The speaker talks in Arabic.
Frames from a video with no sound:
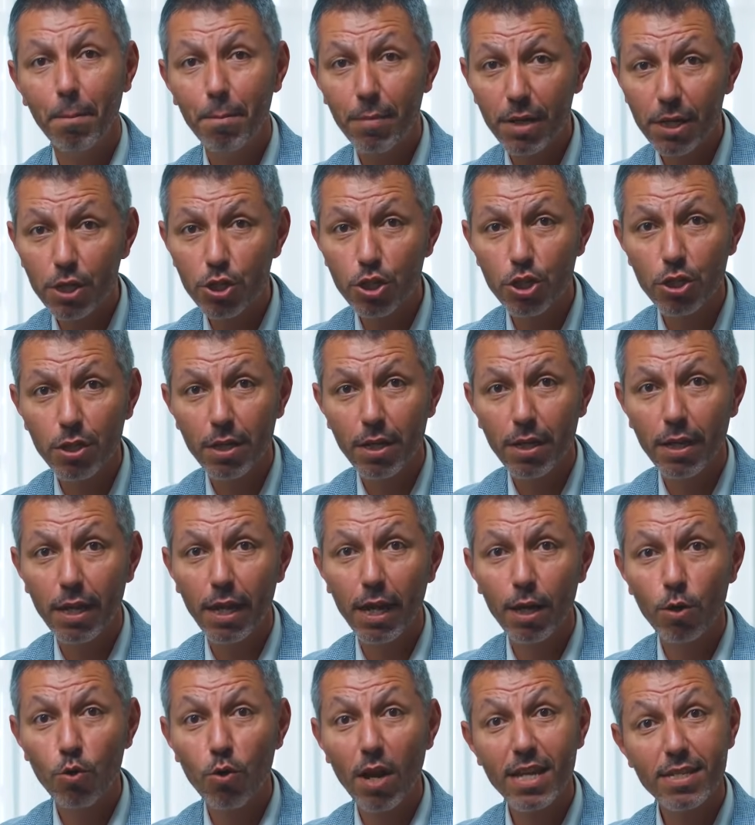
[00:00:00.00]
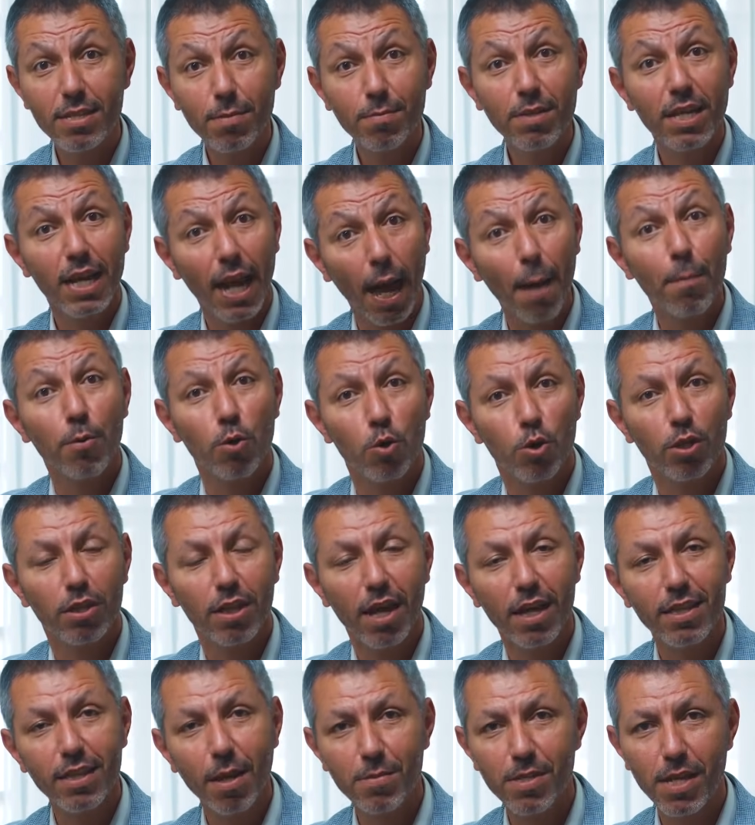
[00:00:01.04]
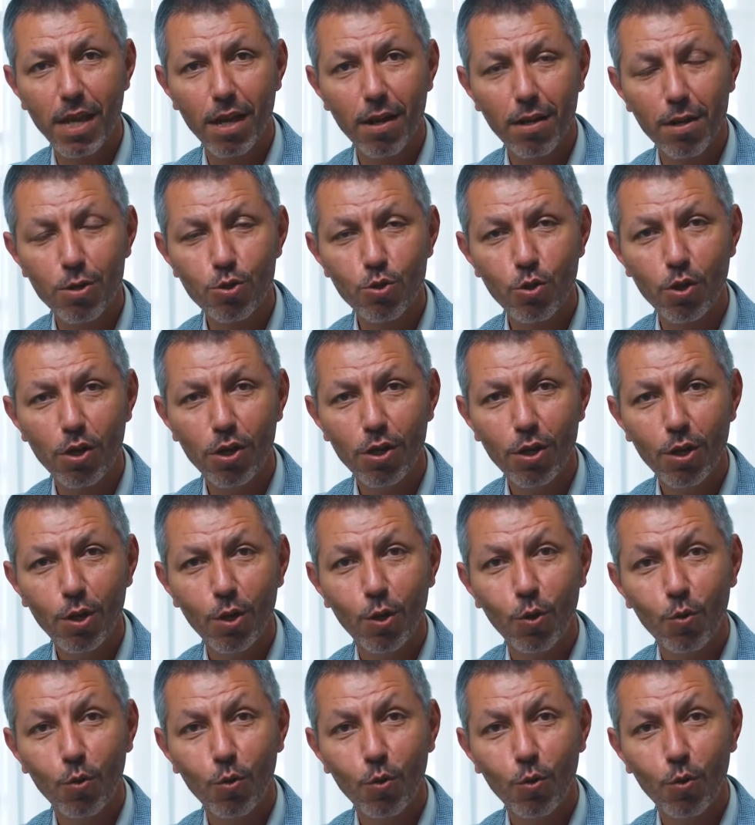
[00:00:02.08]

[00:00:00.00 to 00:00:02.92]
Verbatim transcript: مش انه لازم تلعب كره قدم زي الرجل